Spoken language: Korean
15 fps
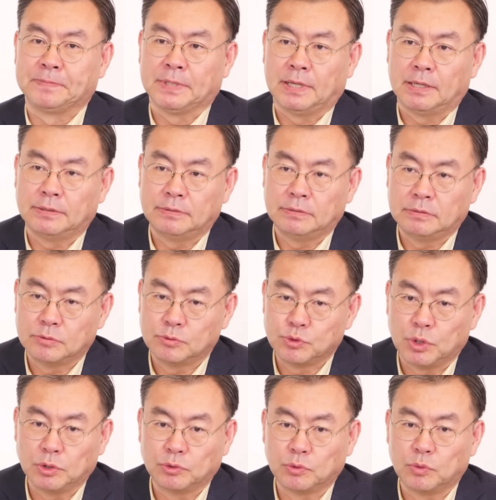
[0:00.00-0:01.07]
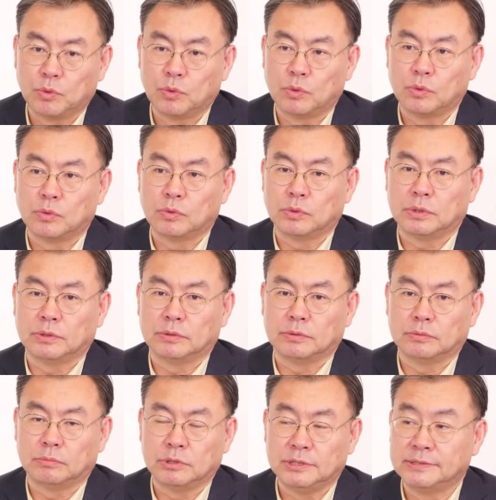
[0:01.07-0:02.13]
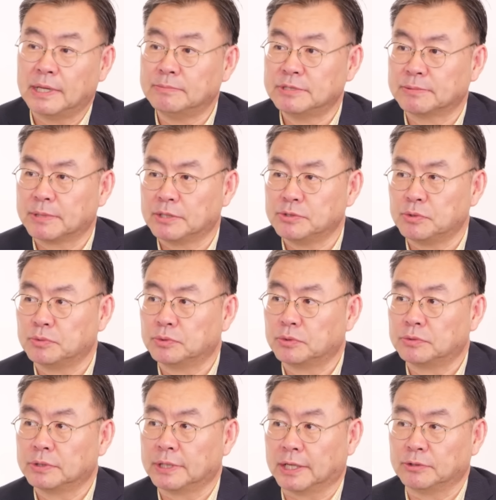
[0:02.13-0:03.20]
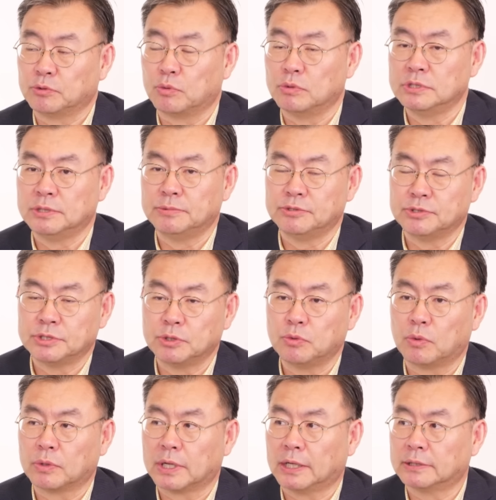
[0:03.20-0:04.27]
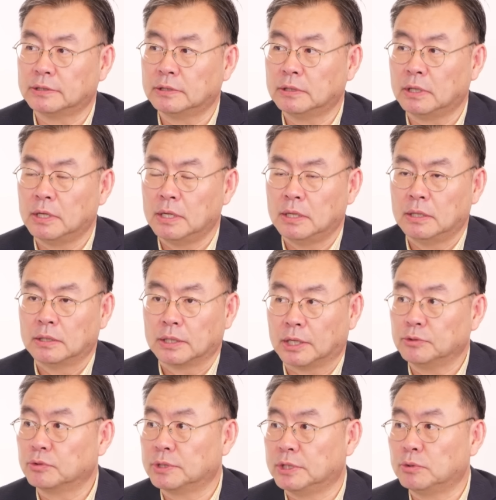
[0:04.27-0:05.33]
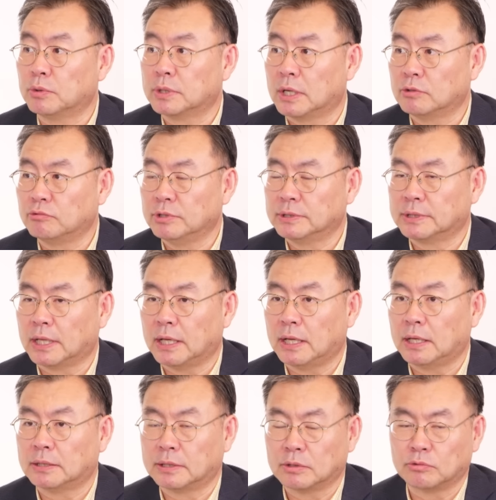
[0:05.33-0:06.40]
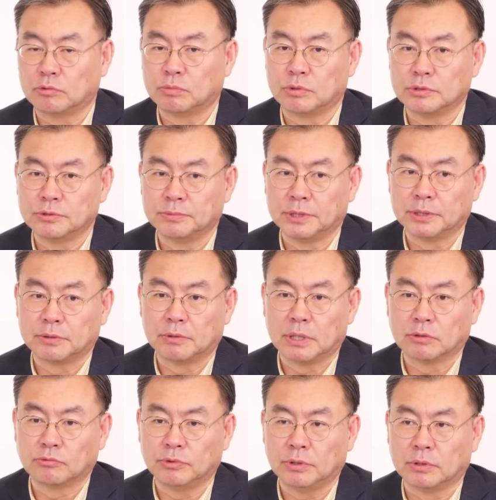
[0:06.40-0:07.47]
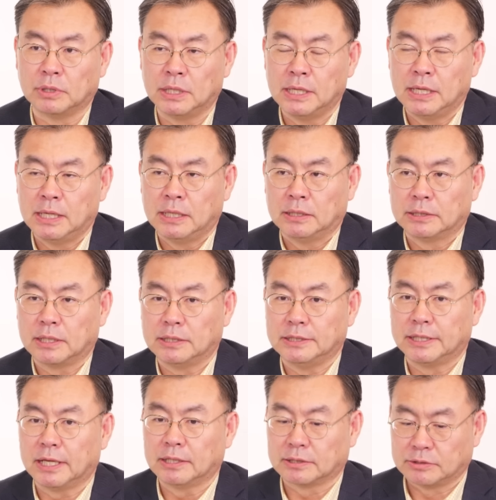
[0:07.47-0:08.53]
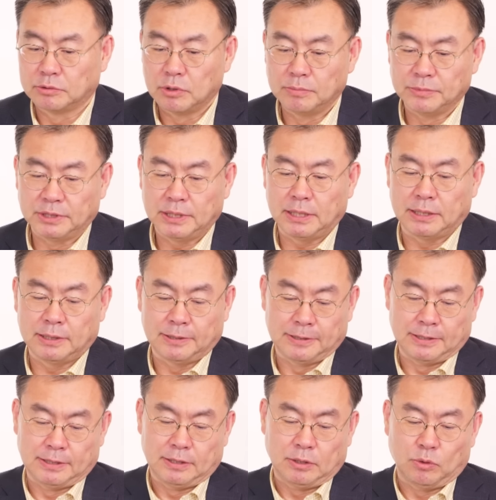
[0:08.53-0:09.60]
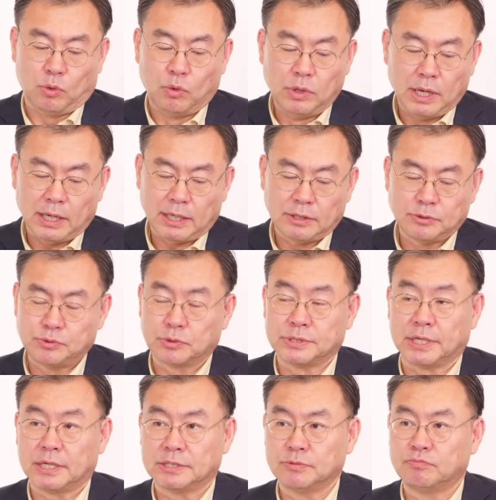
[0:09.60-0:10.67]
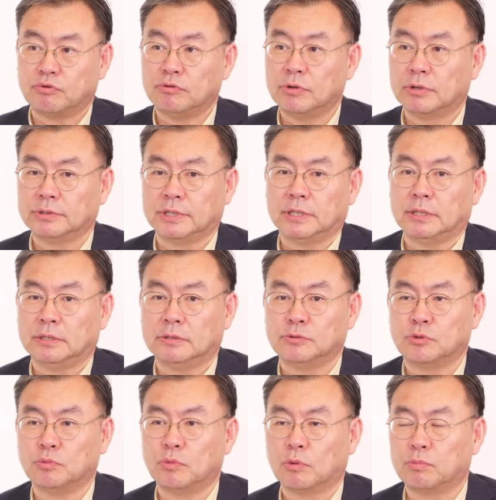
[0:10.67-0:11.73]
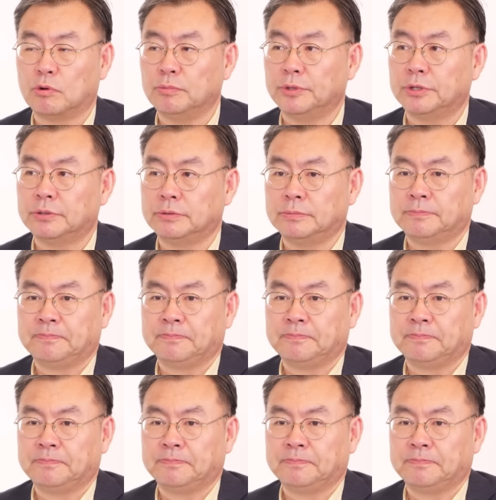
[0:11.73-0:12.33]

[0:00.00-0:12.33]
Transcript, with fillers: 한 최소 뭐 2, 30개 정도는 계속 52주 신고가를 계속 기록하고 있다라고 음. 보시면 될 것 같고요. 그러니까 이게 그겁니다. 올라가는 쪽 제가 지금 불러드리는 종목 보면